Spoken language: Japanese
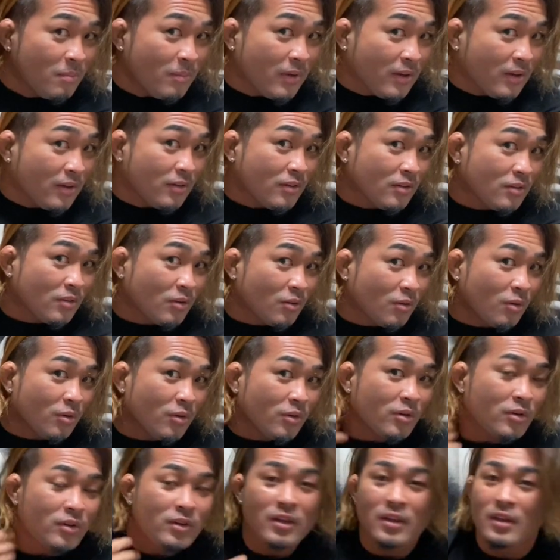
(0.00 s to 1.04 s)
めくるとこう
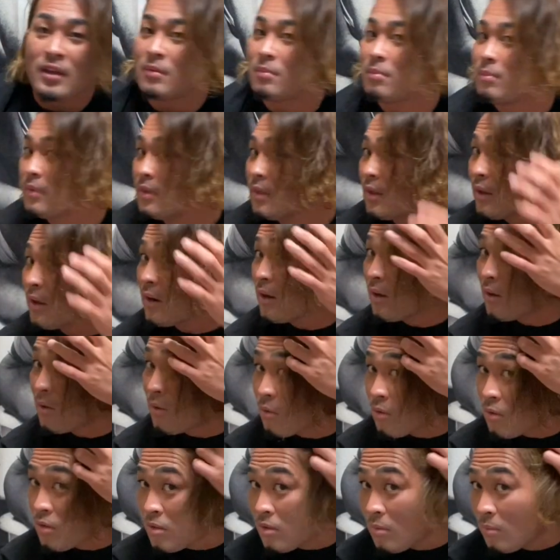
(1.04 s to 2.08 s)
いう金みたいな
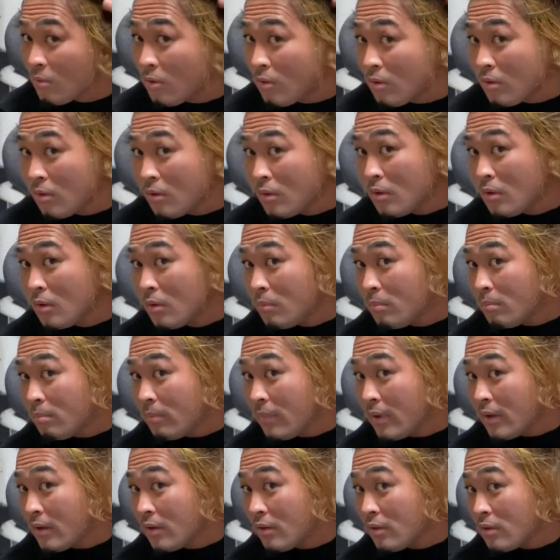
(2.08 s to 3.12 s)
こっちもめ
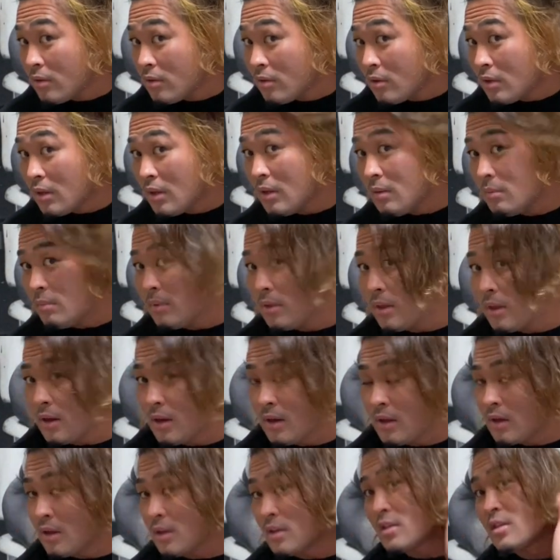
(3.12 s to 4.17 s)
くると金みたいな
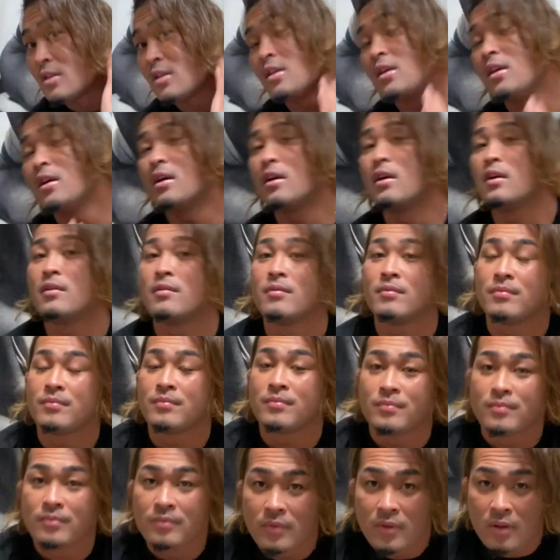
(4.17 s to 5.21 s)
感じで
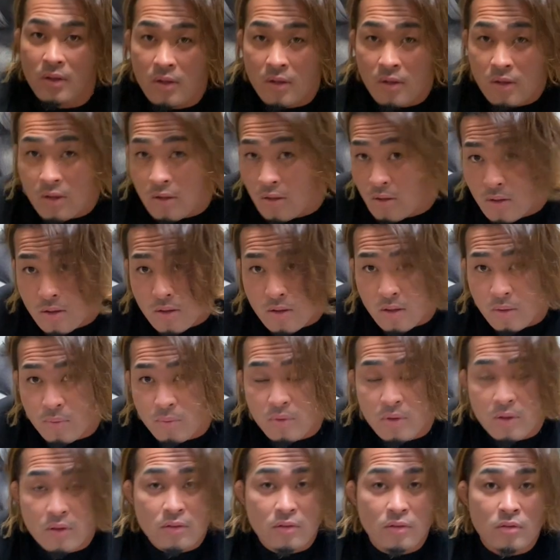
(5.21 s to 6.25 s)
しかも
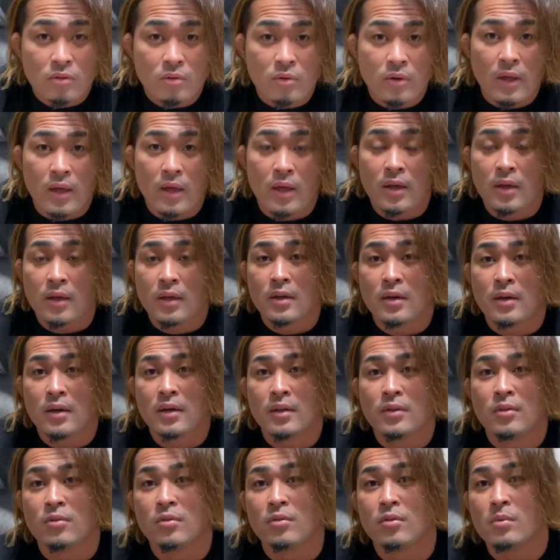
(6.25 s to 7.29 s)
ねずっとねあ
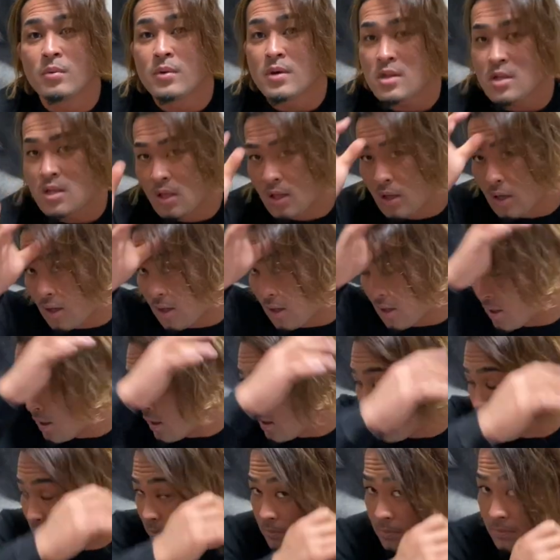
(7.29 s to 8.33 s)
の伸ばしてたから
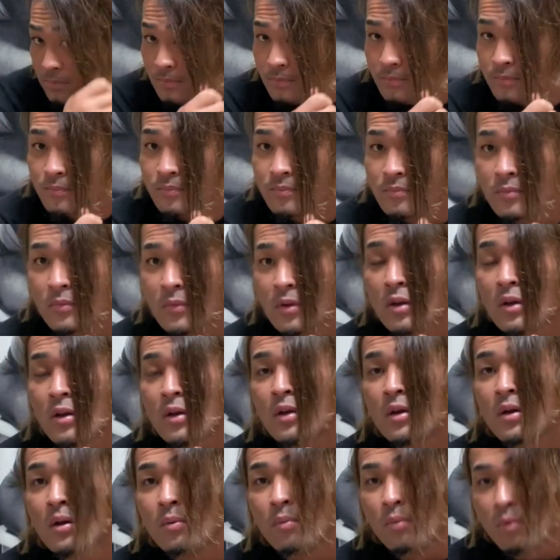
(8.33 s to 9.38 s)

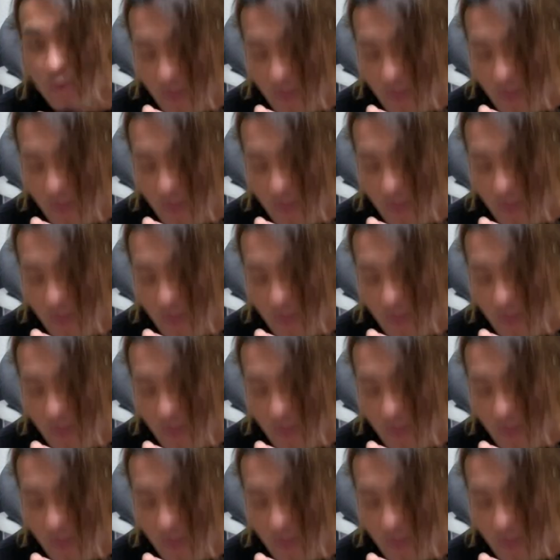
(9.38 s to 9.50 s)
もう